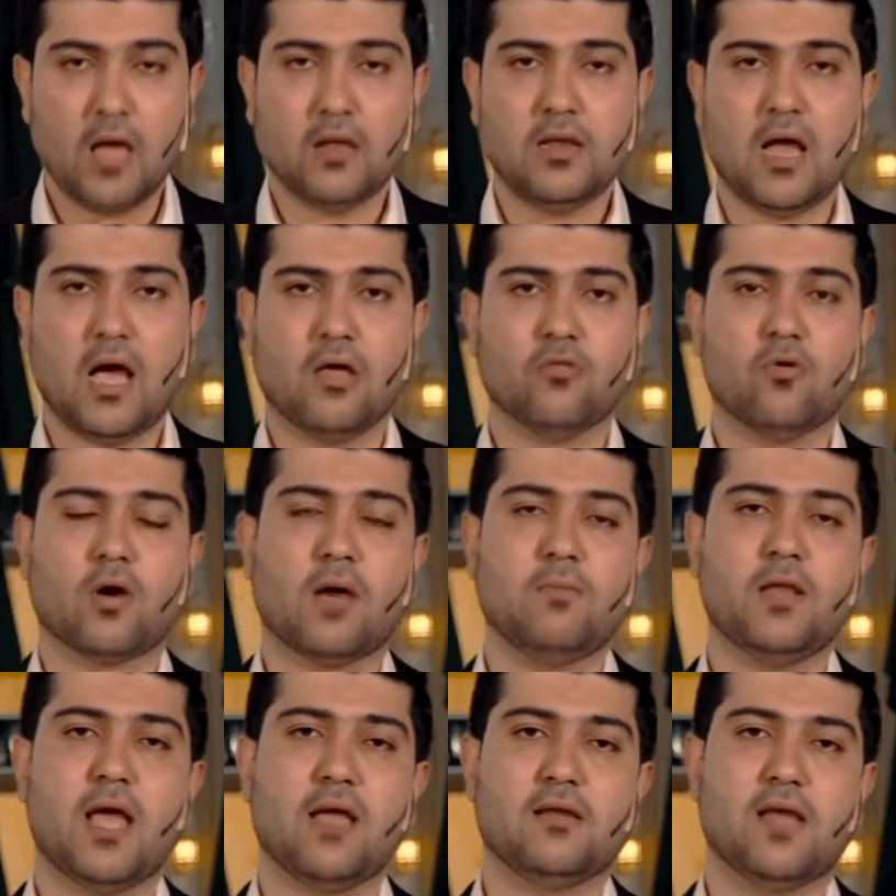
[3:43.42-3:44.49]
لاحظوا
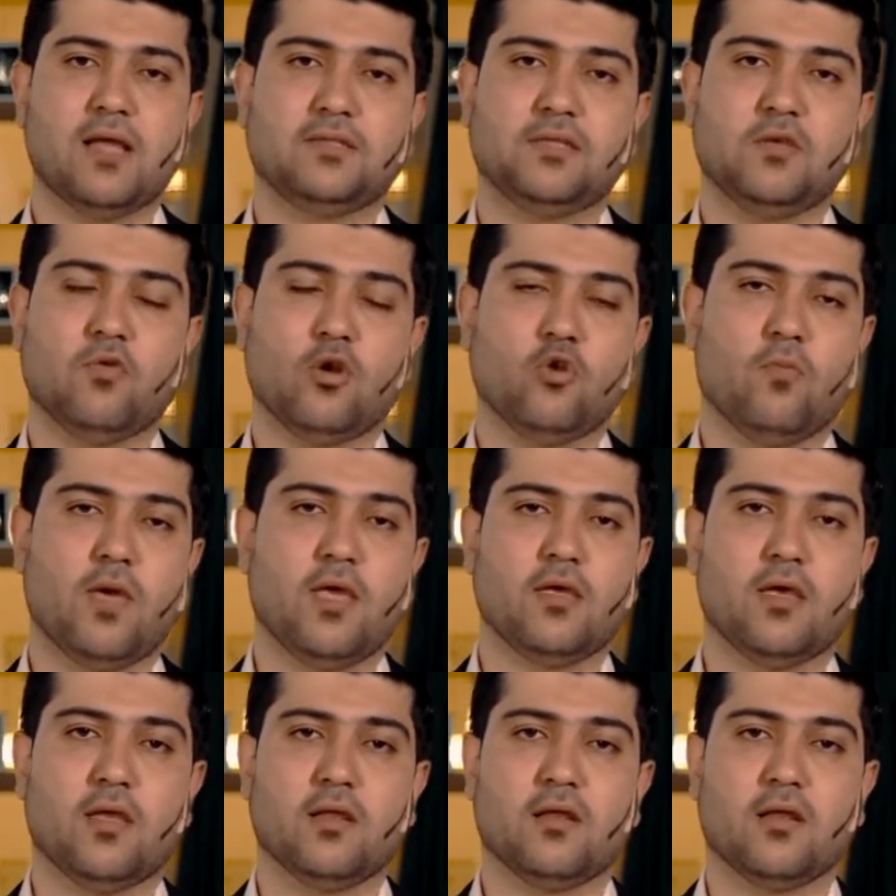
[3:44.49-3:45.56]
قبل أن نأتي
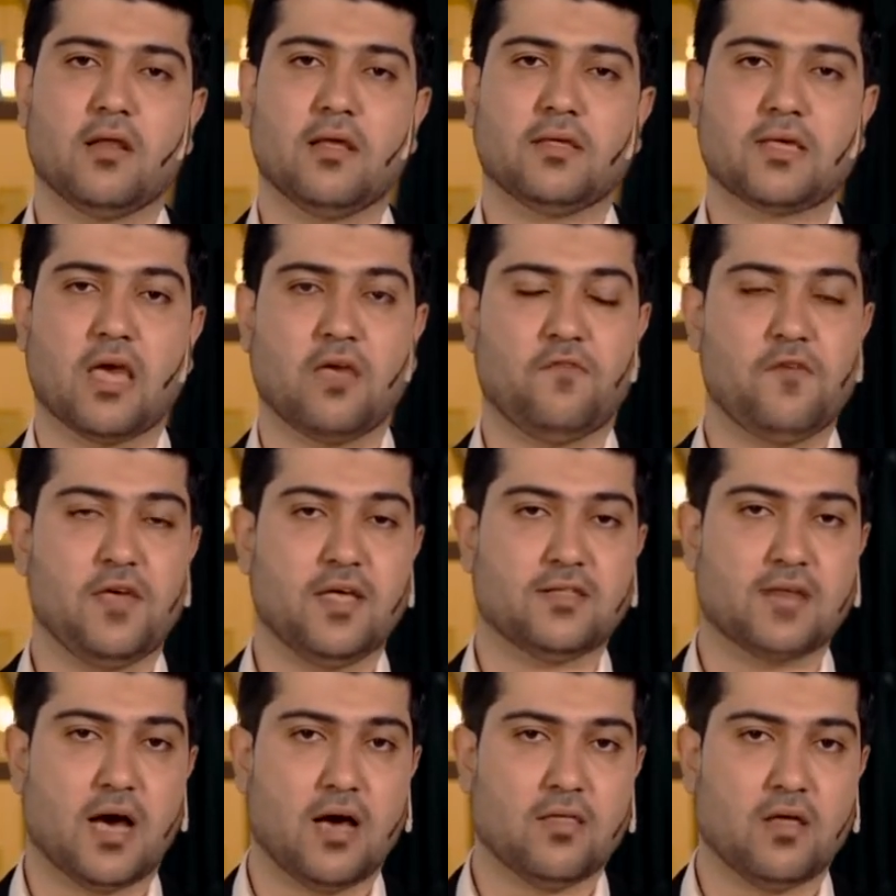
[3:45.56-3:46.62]
ونبين كيفية
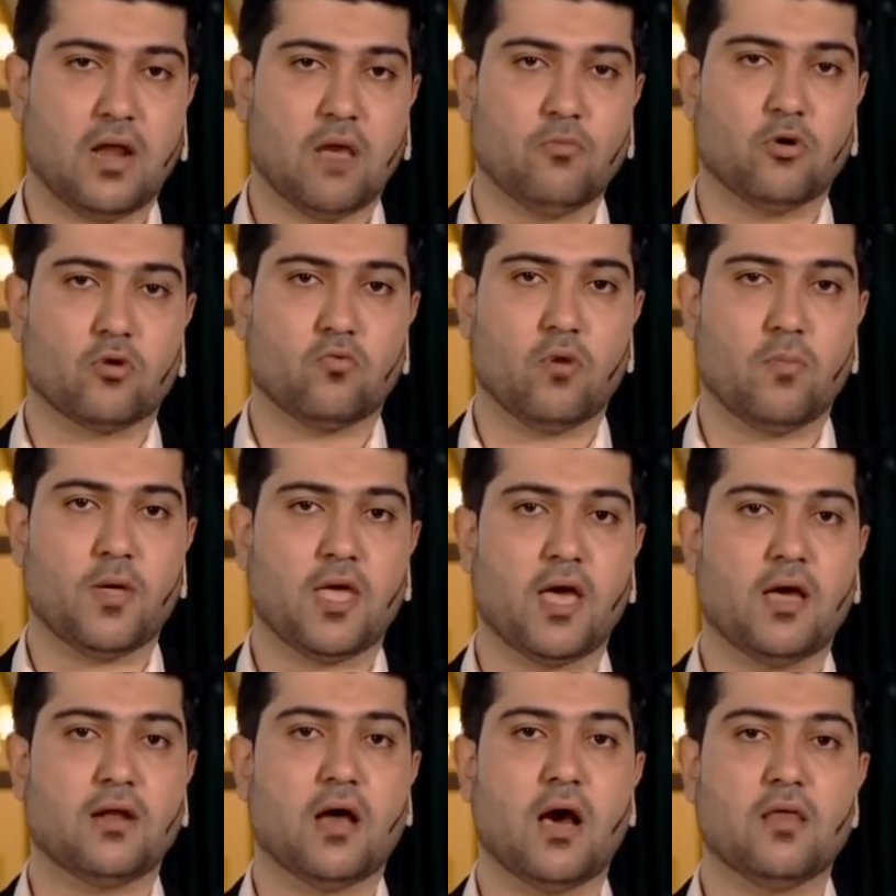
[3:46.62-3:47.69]
هذا الأمر
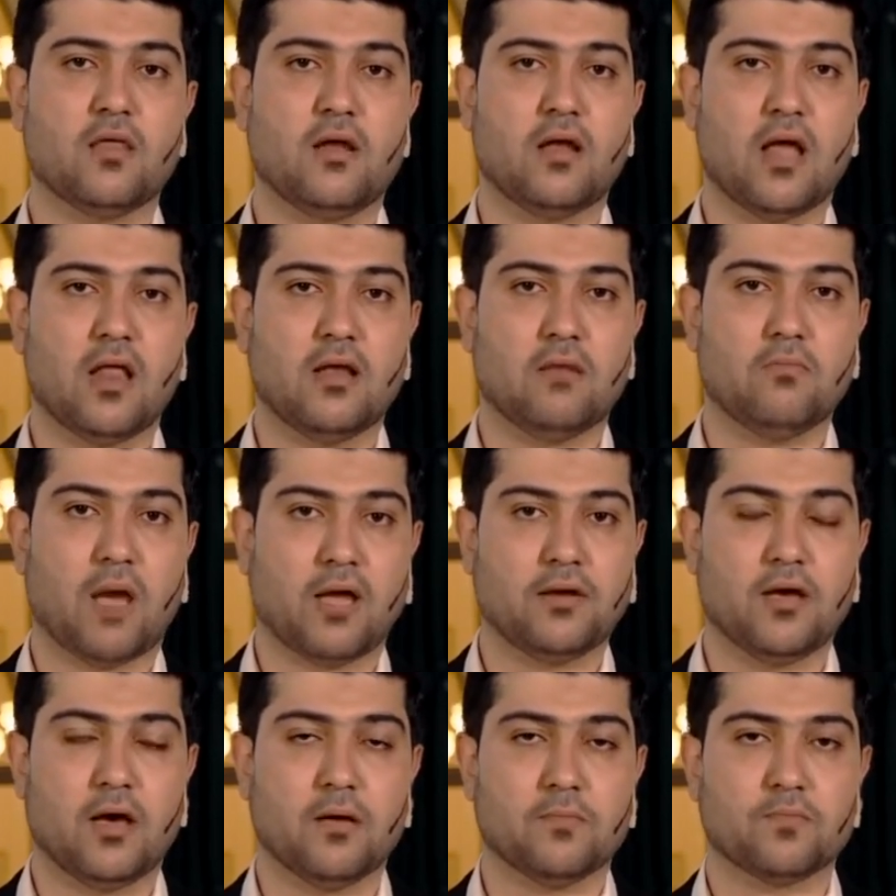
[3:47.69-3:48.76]
وبيان هذا
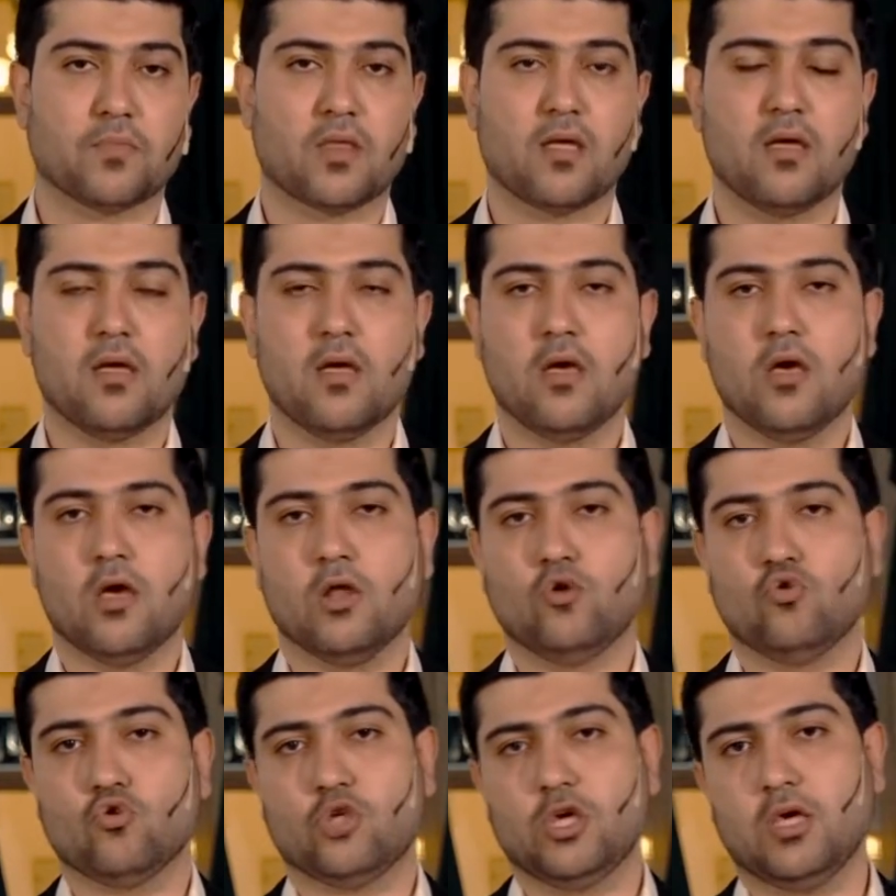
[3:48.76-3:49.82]
المعنى
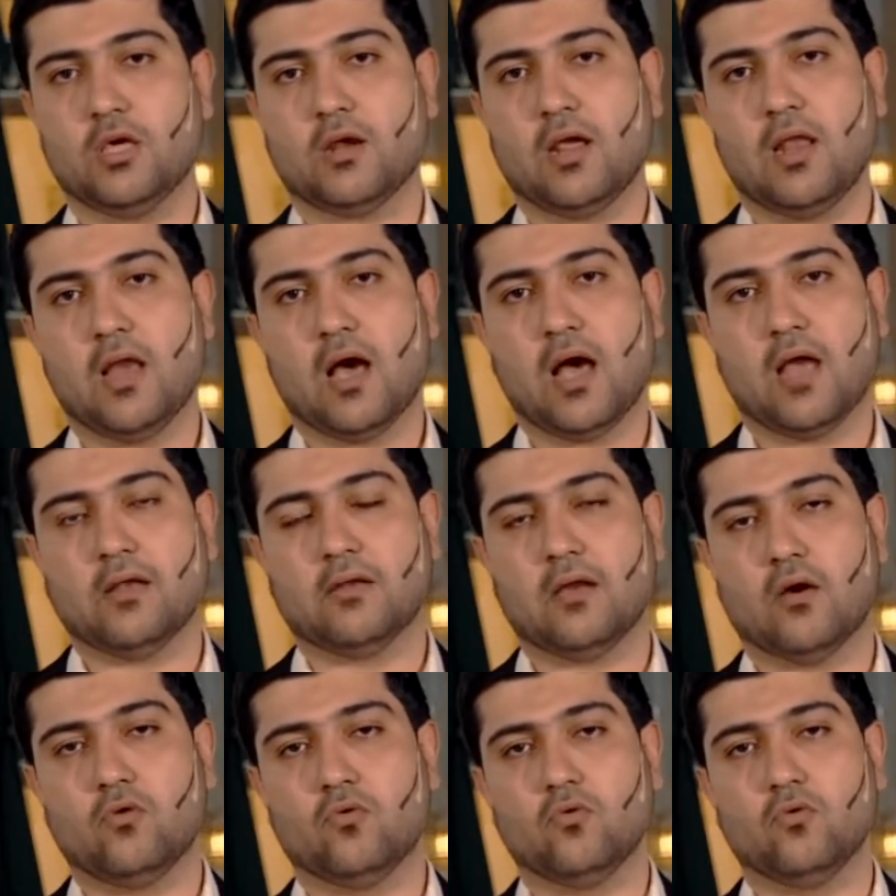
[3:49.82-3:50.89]
نشير إلى
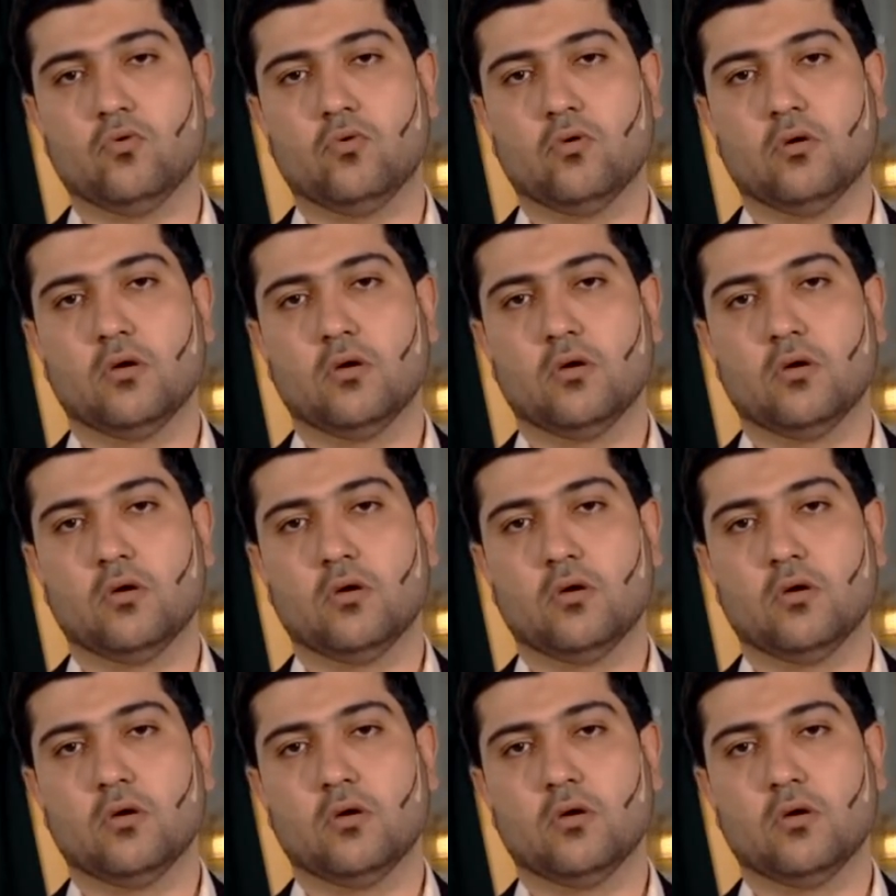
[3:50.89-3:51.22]
أنه